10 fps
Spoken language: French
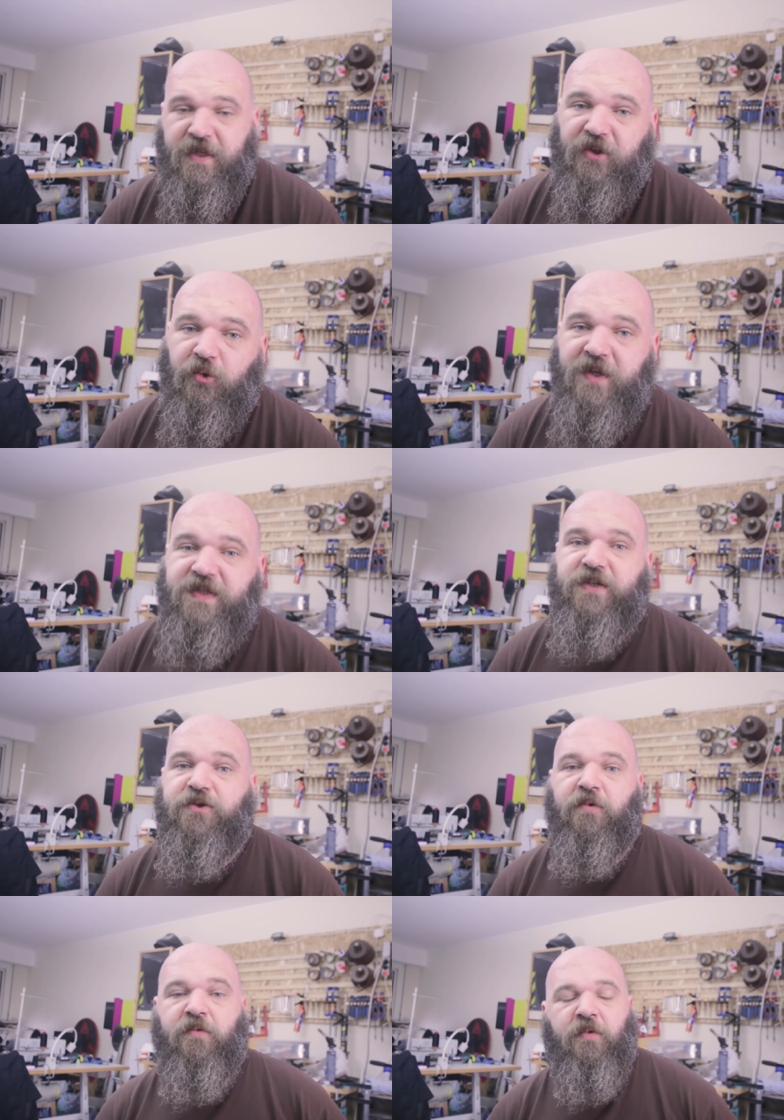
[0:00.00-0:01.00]
Il y a trois
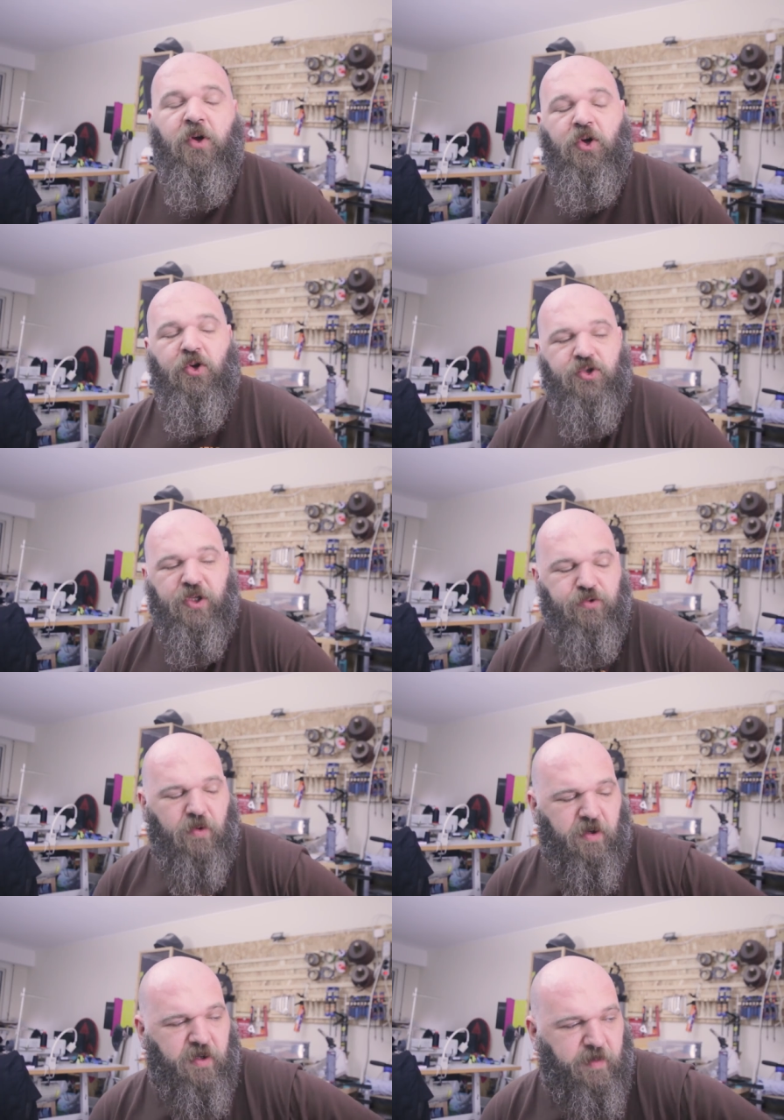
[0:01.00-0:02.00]
sessions, ça,
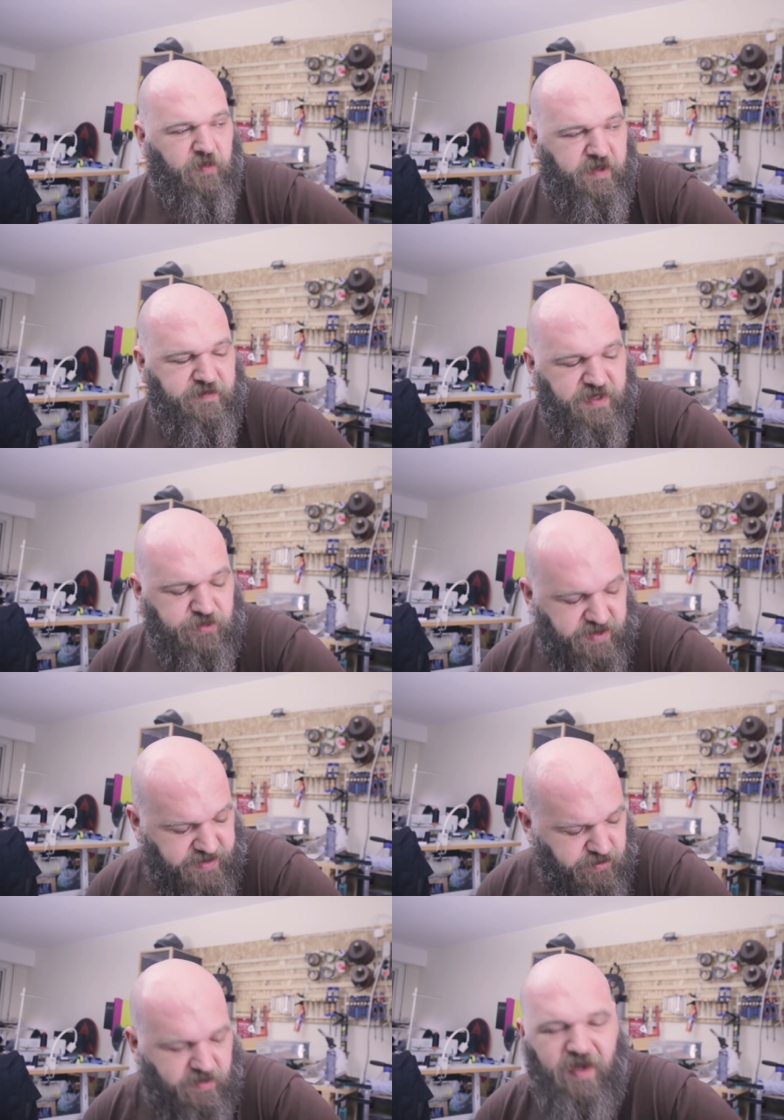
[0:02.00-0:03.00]
euh,
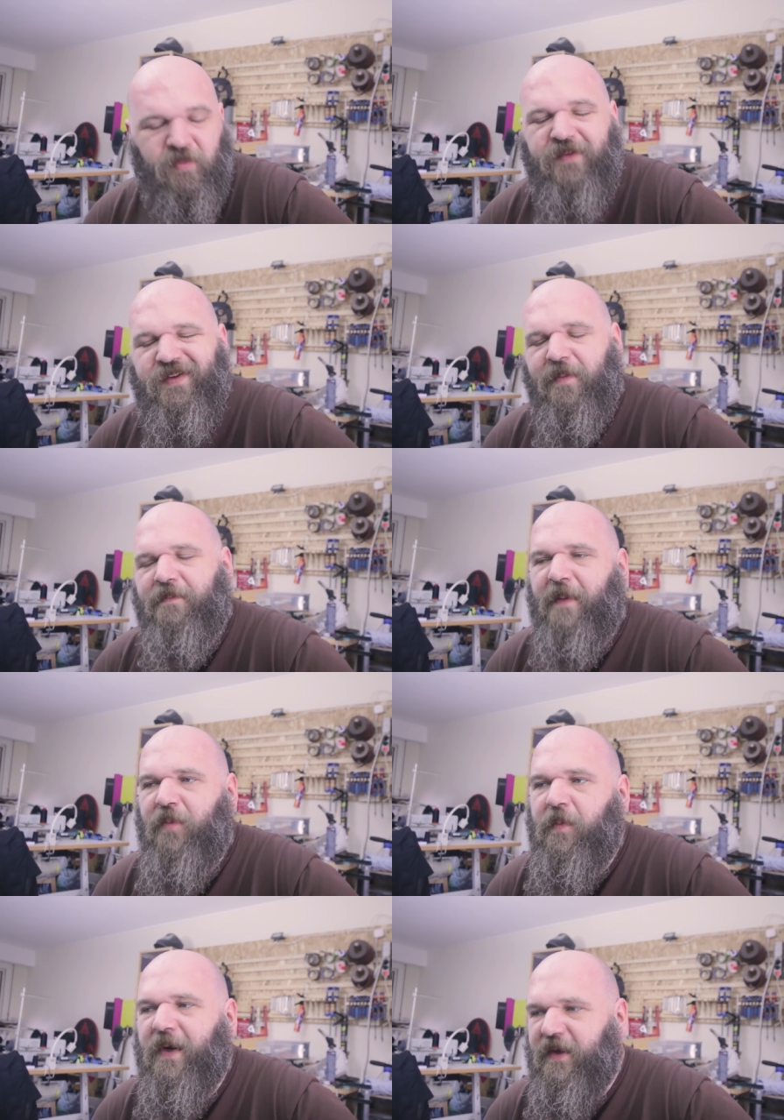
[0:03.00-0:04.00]
ça, durera à mon avis à,
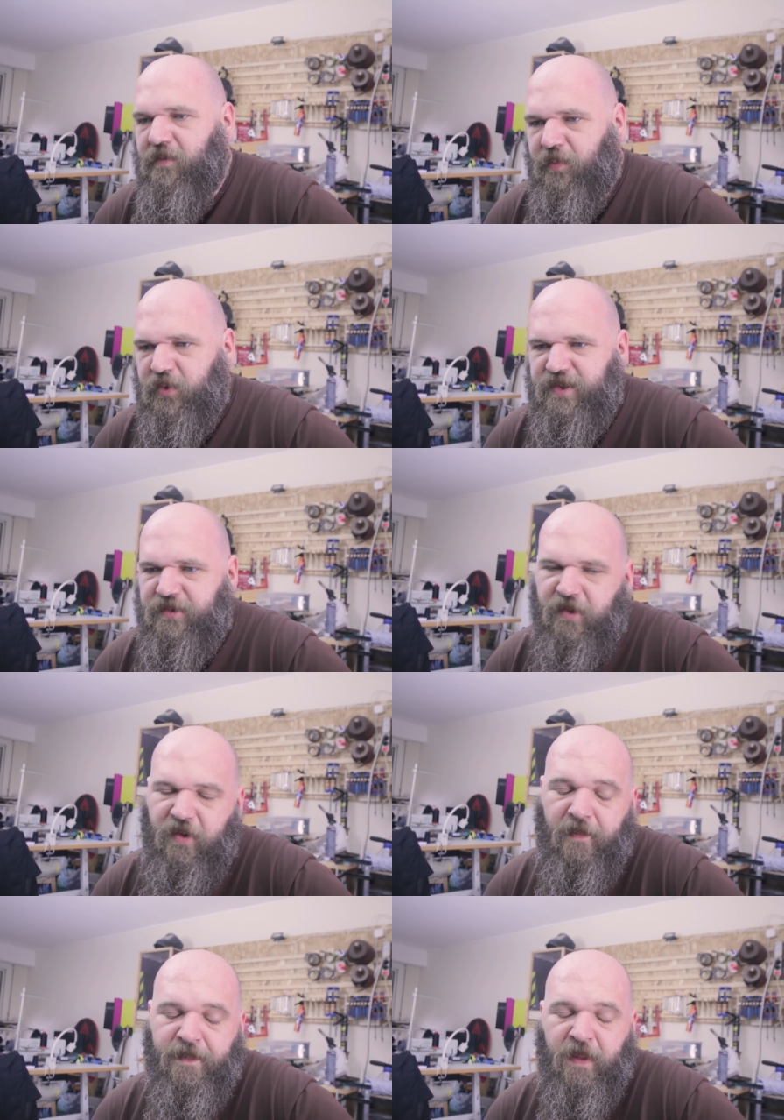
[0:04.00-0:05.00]
peu près une petite heure.